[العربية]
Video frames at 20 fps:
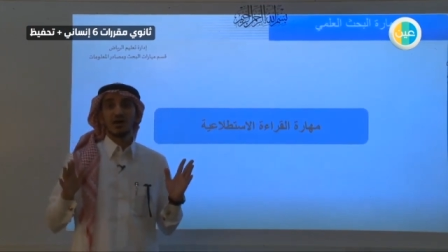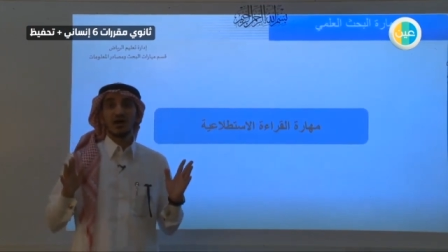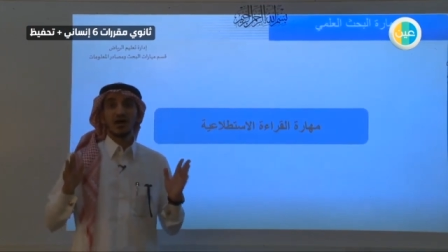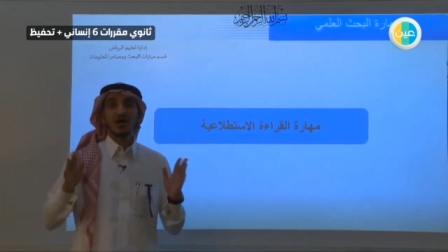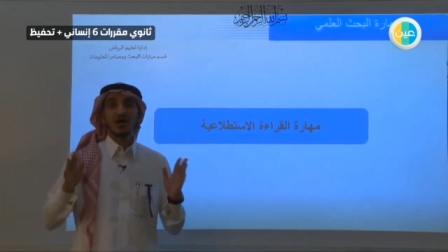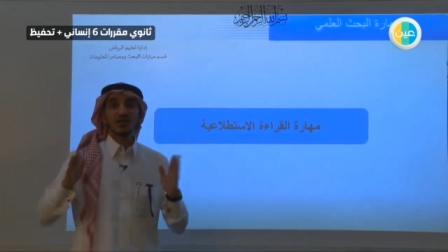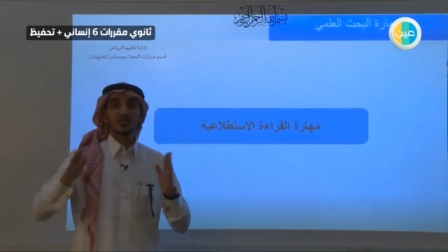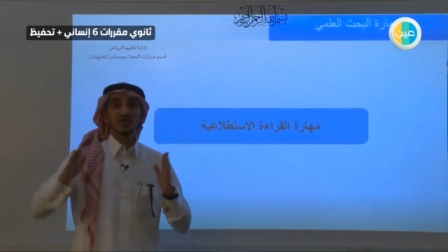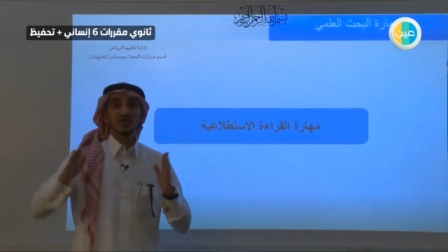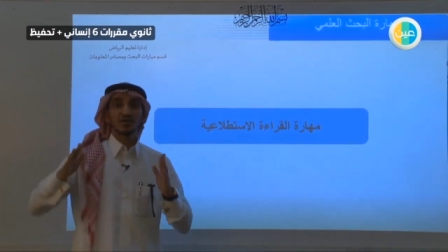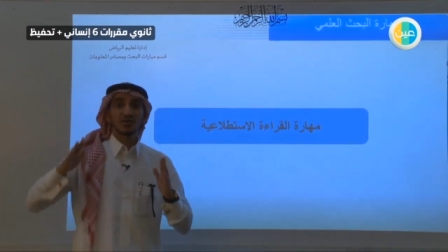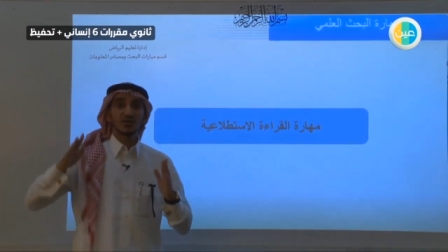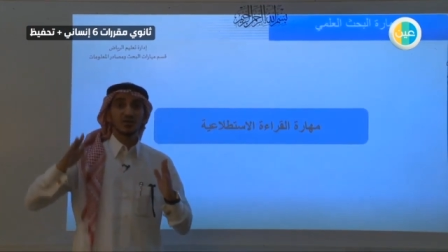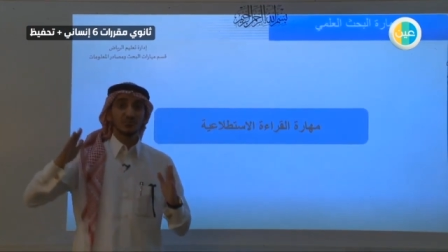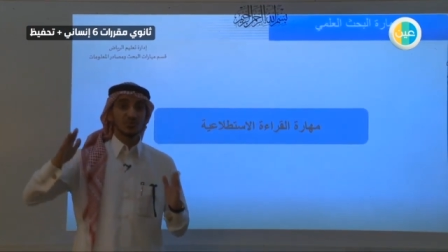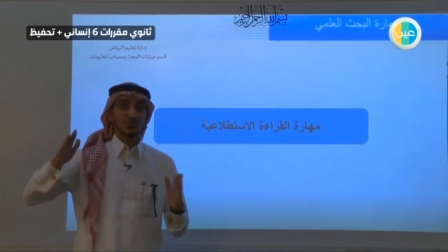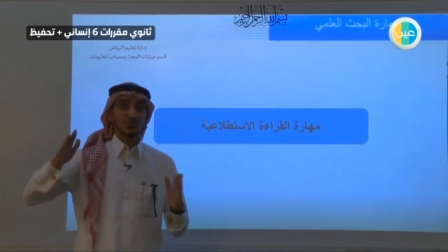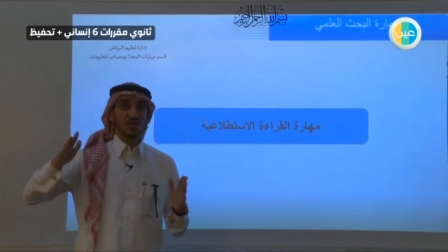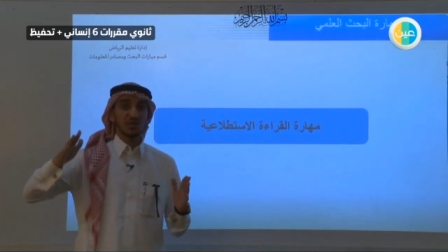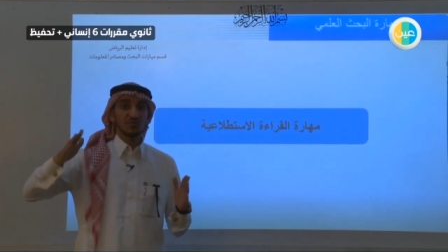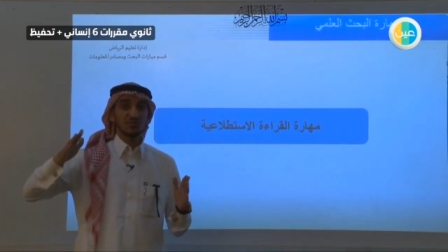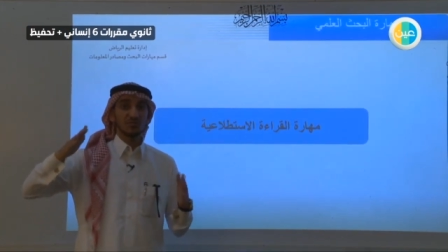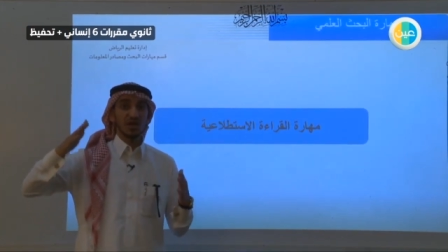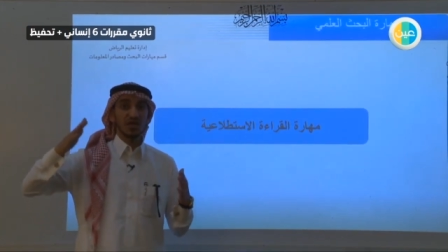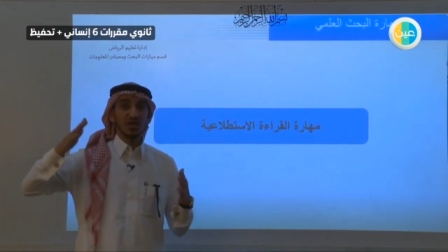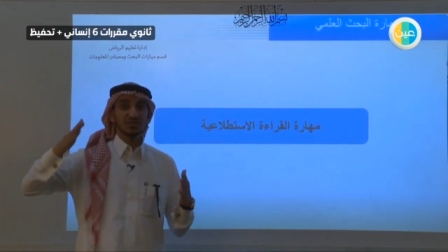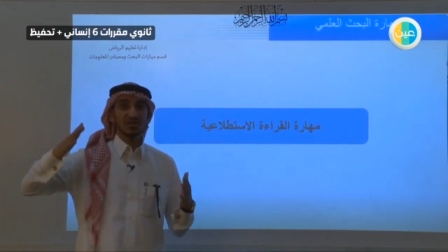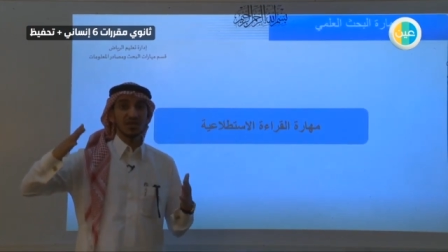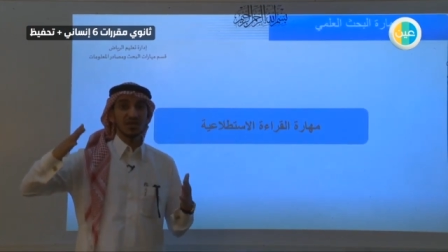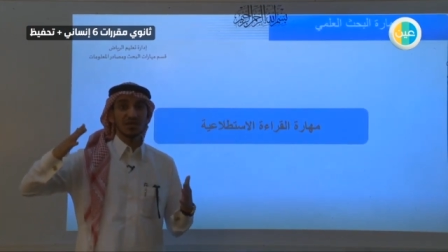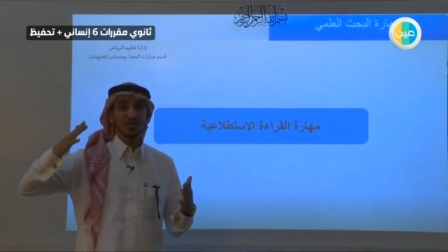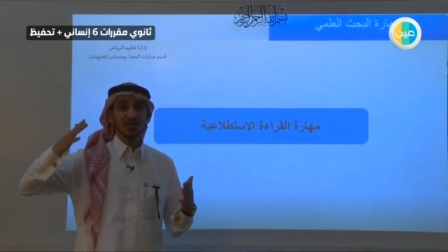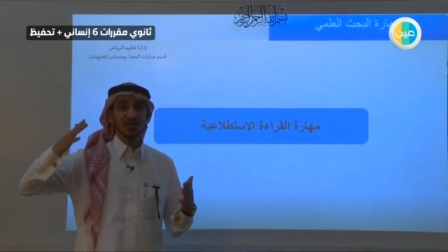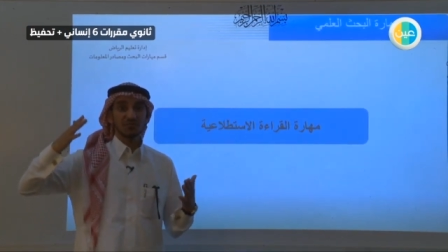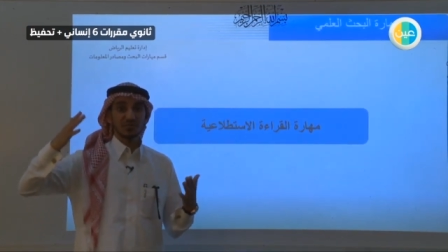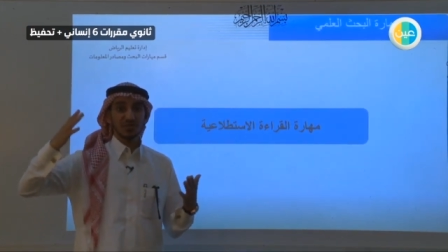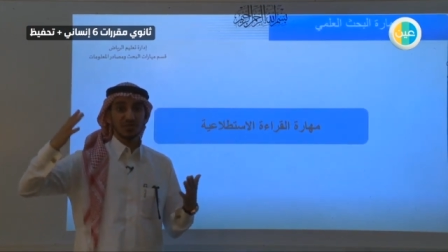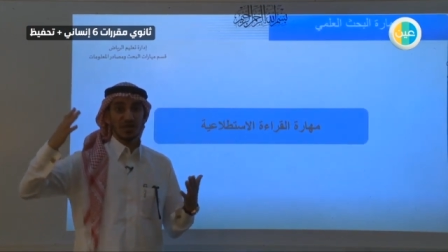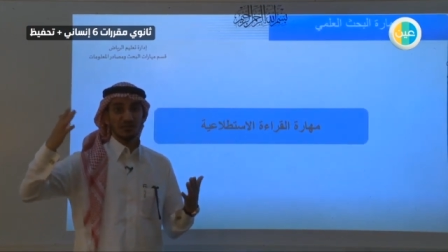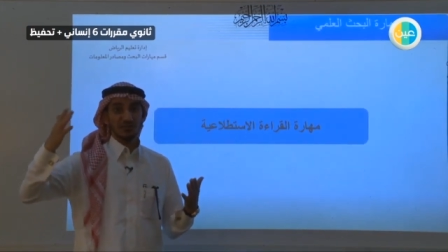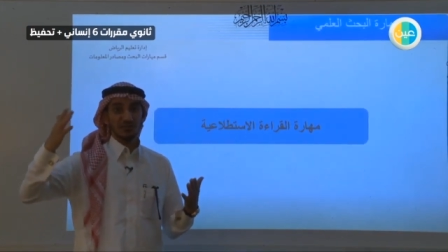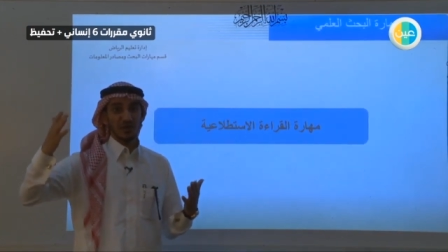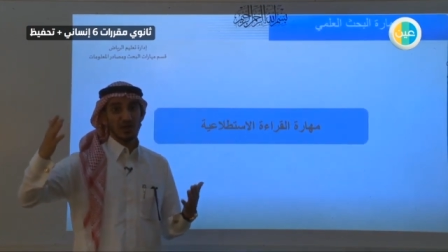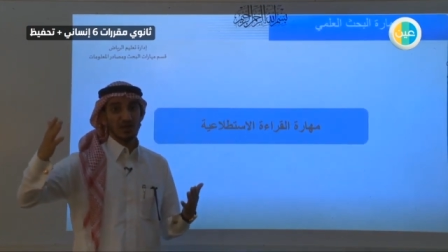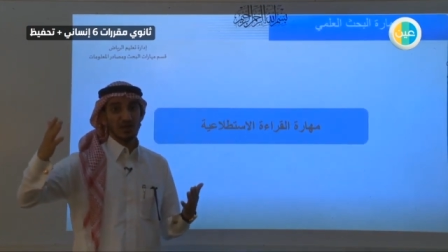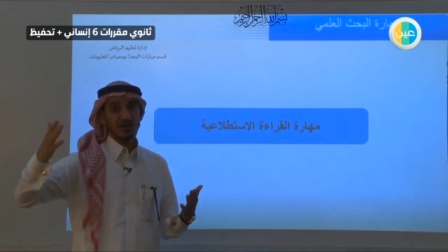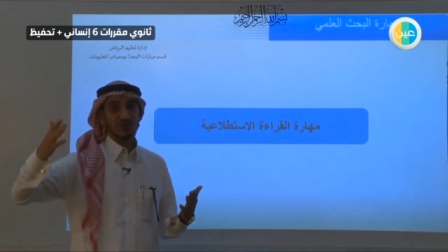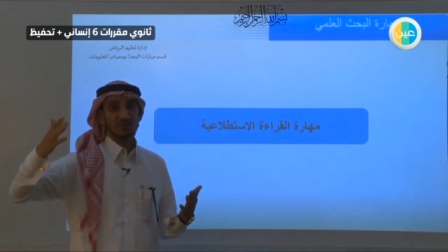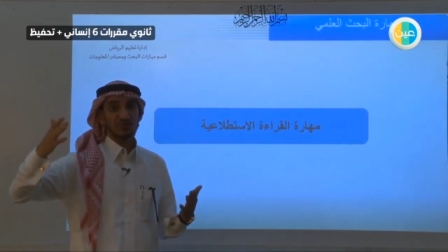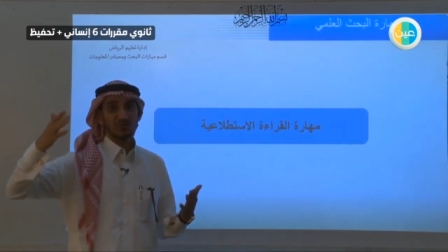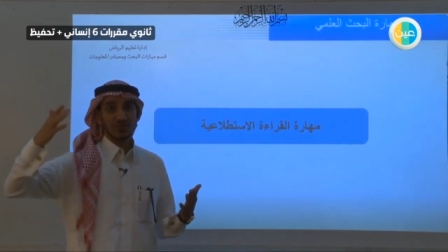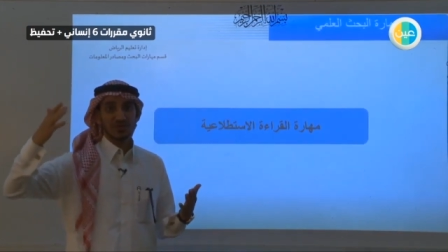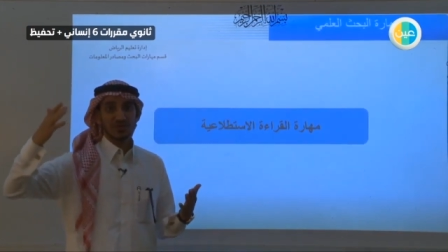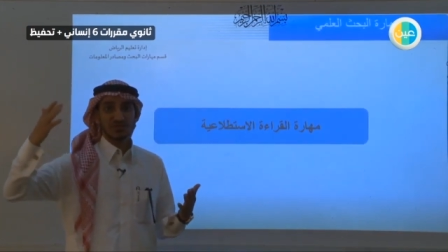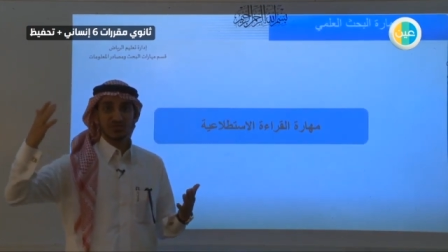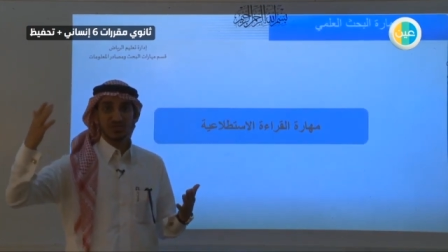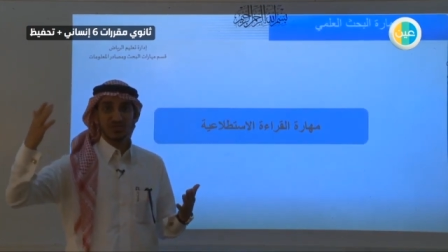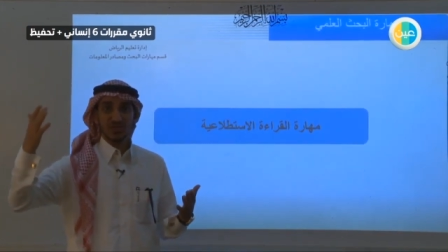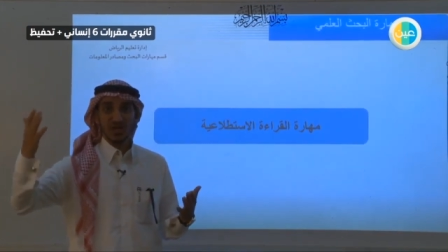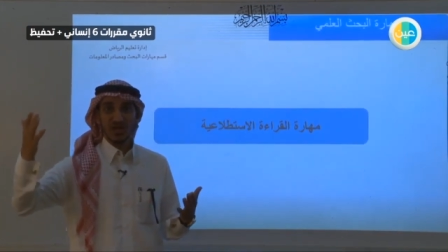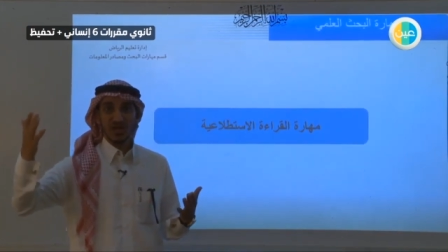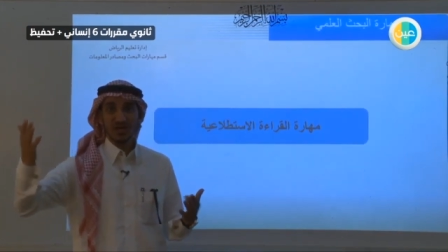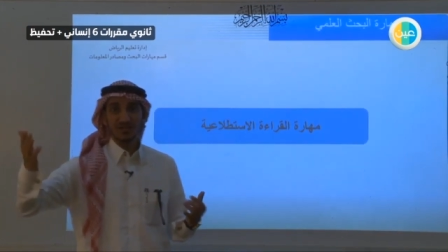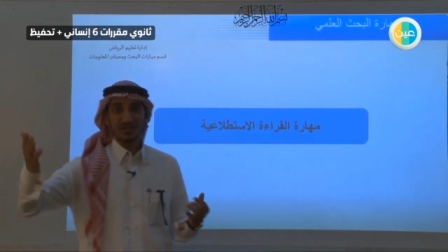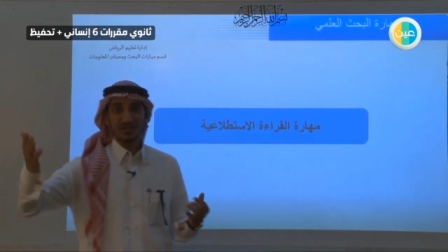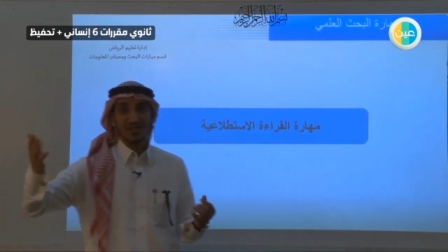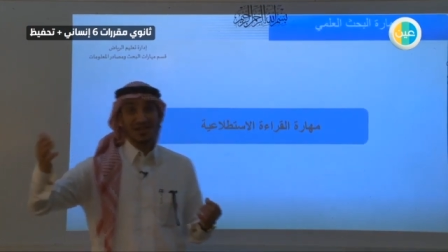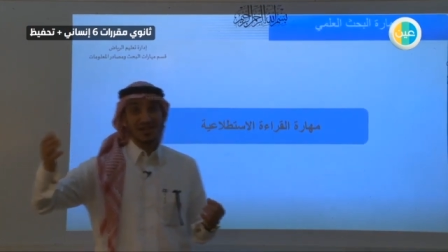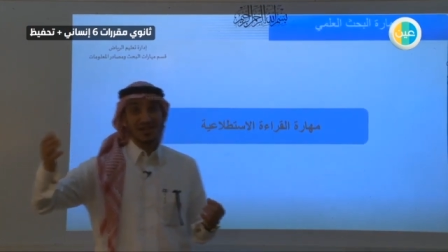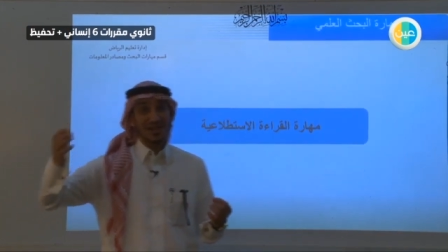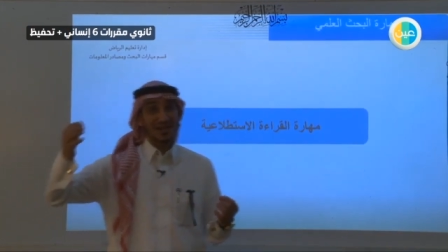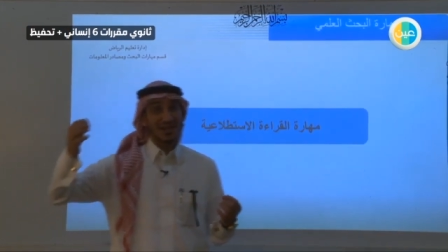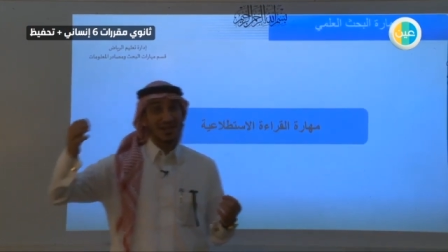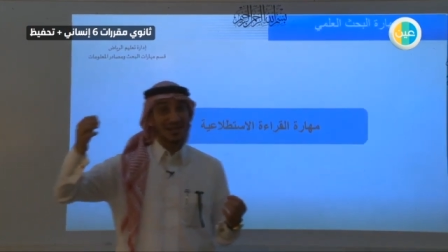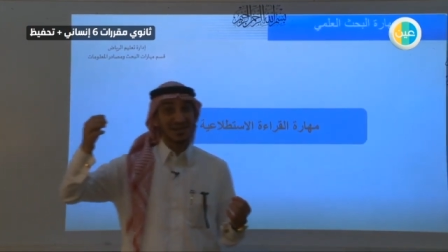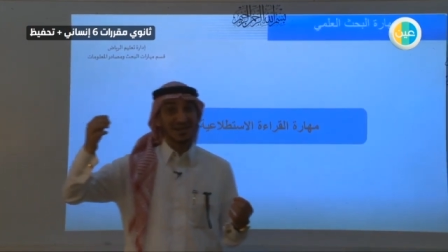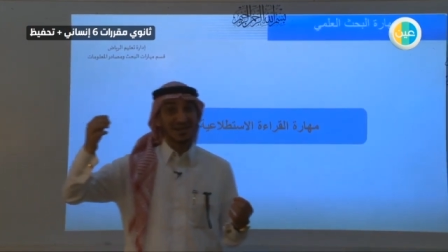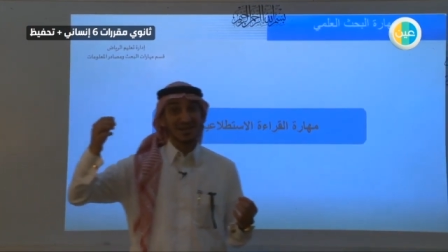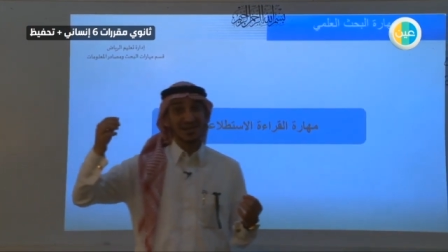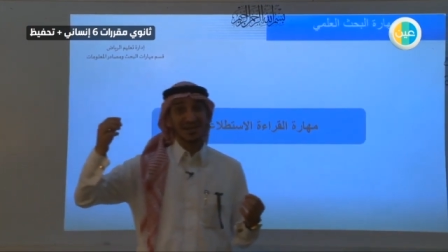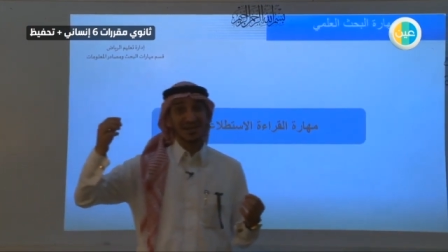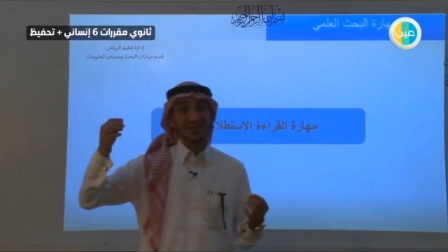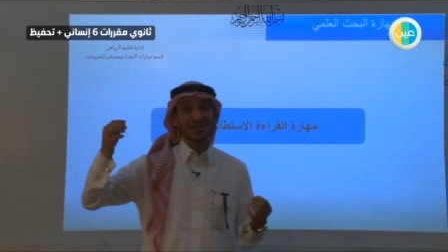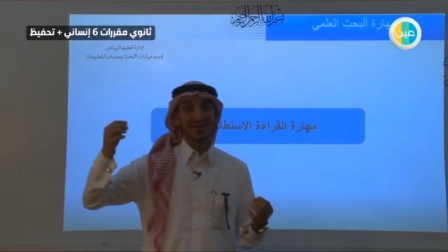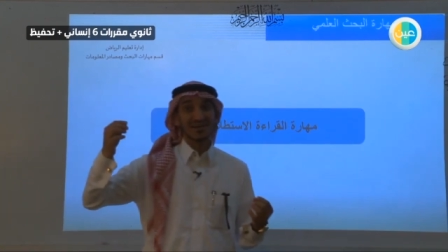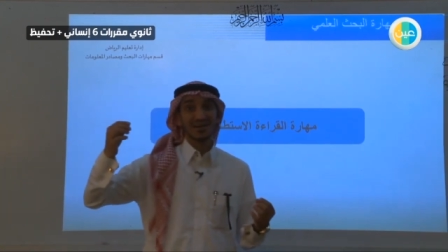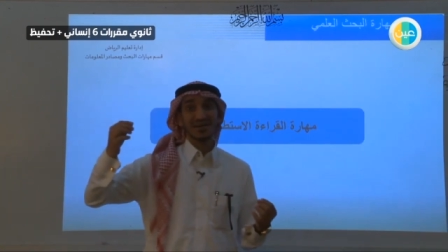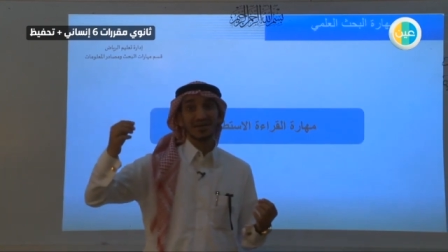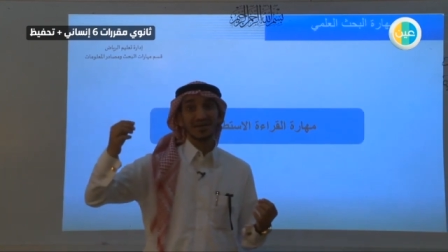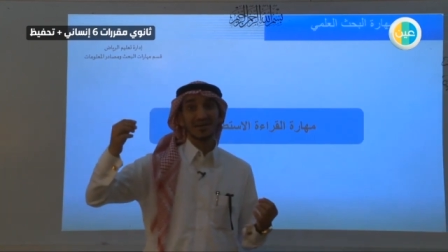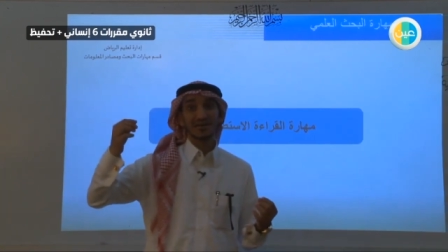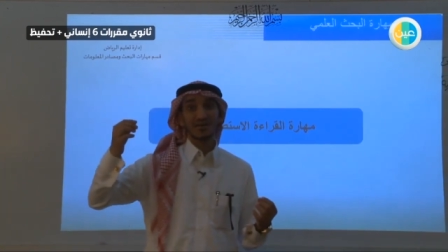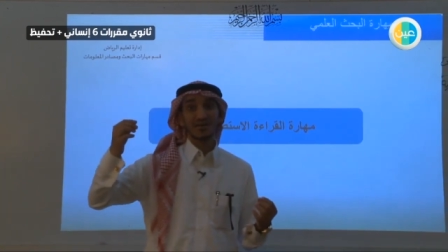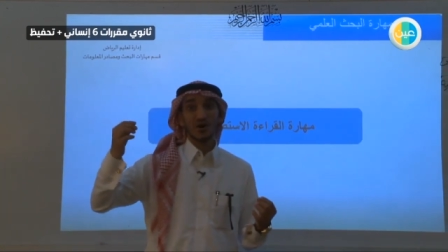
ايضا يربطها بعدها يبدا الباحث باختيار آه،